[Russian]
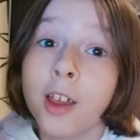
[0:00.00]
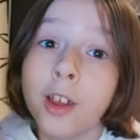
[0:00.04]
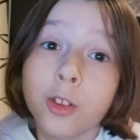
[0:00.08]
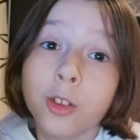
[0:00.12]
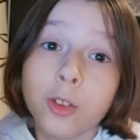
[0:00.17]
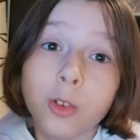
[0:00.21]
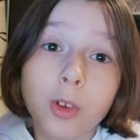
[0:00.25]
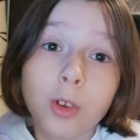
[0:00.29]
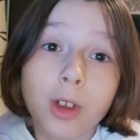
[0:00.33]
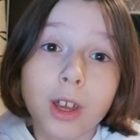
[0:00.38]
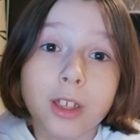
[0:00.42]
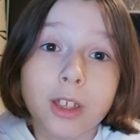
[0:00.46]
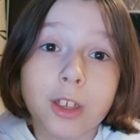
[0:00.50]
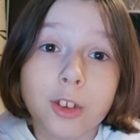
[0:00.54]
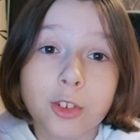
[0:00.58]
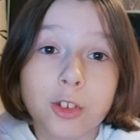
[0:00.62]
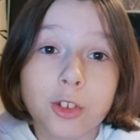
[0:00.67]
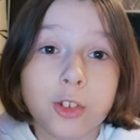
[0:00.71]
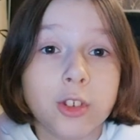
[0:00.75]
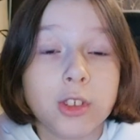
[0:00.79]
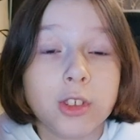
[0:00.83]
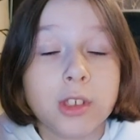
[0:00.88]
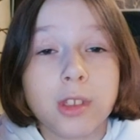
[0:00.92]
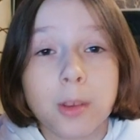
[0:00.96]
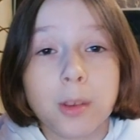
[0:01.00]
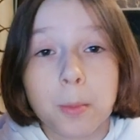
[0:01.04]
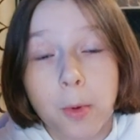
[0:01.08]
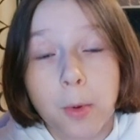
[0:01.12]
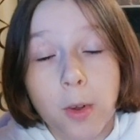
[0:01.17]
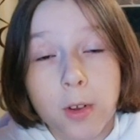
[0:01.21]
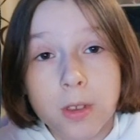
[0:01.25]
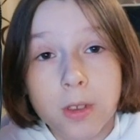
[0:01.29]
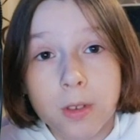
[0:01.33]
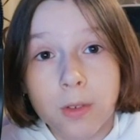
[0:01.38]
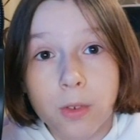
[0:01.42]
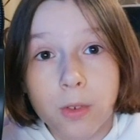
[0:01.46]
Ну и, конечно же, не
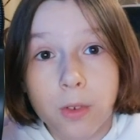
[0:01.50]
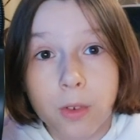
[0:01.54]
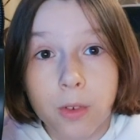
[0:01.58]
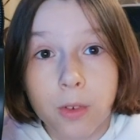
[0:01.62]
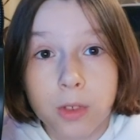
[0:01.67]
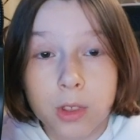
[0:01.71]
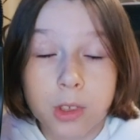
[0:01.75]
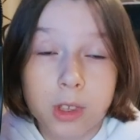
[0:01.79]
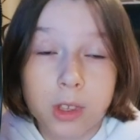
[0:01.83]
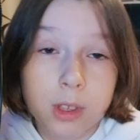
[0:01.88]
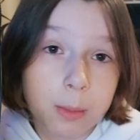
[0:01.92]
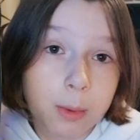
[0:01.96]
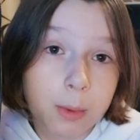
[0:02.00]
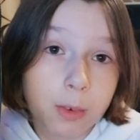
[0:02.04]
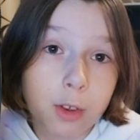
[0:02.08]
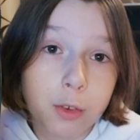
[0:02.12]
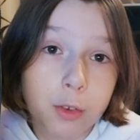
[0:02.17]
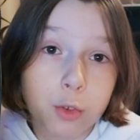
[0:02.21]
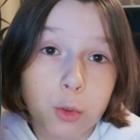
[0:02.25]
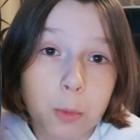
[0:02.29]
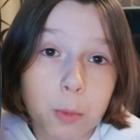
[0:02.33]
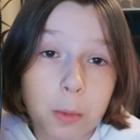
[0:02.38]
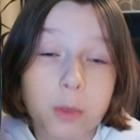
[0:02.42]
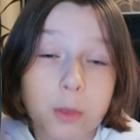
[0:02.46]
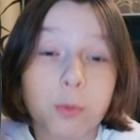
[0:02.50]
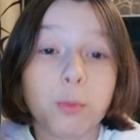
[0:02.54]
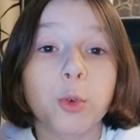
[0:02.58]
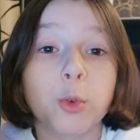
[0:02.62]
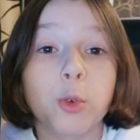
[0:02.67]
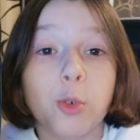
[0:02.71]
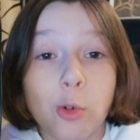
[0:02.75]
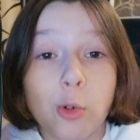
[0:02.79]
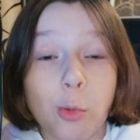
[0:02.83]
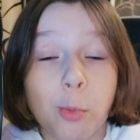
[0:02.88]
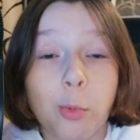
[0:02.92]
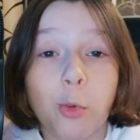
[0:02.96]
забывай, э, не забывай вступать в
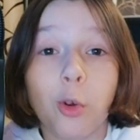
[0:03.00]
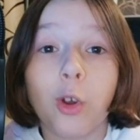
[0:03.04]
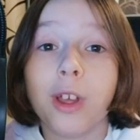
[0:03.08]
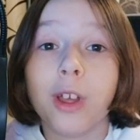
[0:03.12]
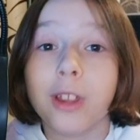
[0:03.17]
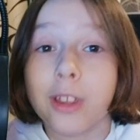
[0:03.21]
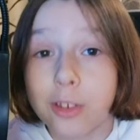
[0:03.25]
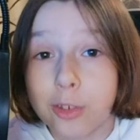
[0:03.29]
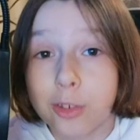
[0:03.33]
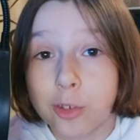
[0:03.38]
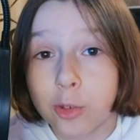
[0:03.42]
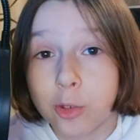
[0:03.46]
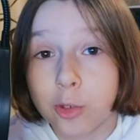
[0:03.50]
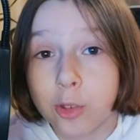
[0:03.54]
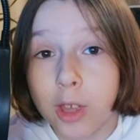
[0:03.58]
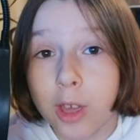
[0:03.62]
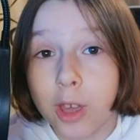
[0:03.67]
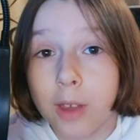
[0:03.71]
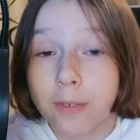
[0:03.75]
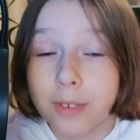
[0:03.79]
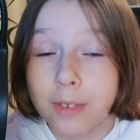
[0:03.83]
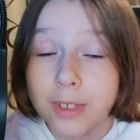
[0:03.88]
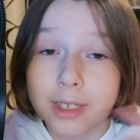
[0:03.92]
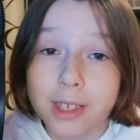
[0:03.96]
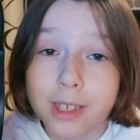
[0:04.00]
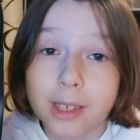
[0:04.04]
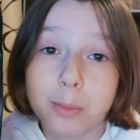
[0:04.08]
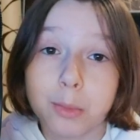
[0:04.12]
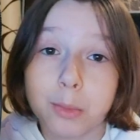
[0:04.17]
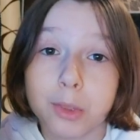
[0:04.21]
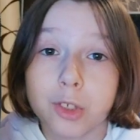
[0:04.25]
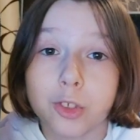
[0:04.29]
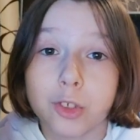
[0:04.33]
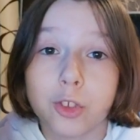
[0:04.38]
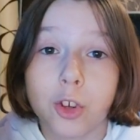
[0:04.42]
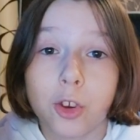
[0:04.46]
мою группу NSQT, ведь
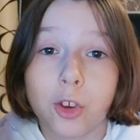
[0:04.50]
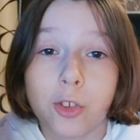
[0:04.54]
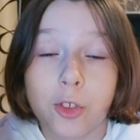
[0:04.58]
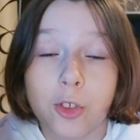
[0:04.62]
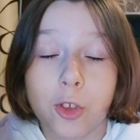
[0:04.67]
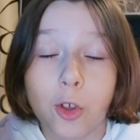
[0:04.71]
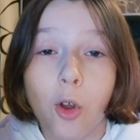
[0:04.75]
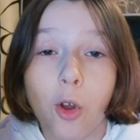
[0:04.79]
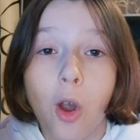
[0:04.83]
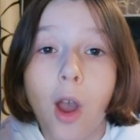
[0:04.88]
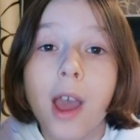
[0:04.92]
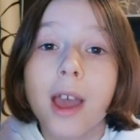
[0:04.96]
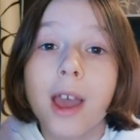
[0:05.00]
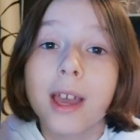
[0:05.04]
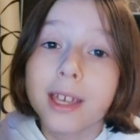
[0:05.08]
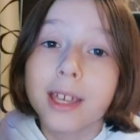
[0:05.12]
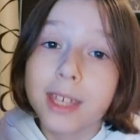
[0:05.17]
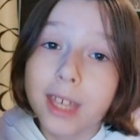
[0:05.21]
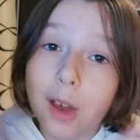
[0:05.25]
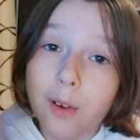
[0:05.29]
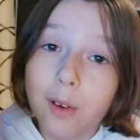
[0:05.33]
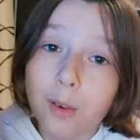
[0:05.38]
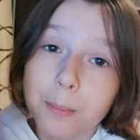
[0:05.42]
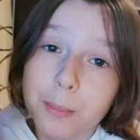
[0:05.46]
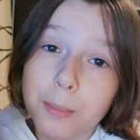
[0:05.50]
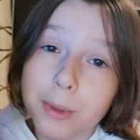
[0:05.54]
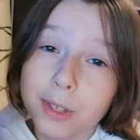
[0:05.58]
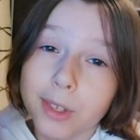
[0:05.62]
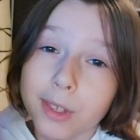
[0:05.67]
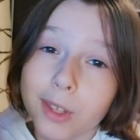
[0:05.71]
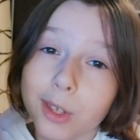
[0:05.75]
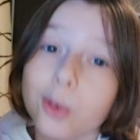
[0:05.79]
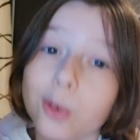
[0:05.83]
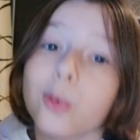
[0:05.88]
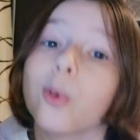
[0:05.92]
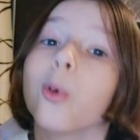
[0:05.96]
именно через нее я вам
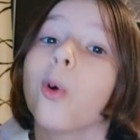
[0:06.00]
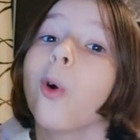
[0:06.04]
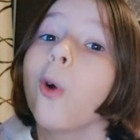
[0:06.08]
передаю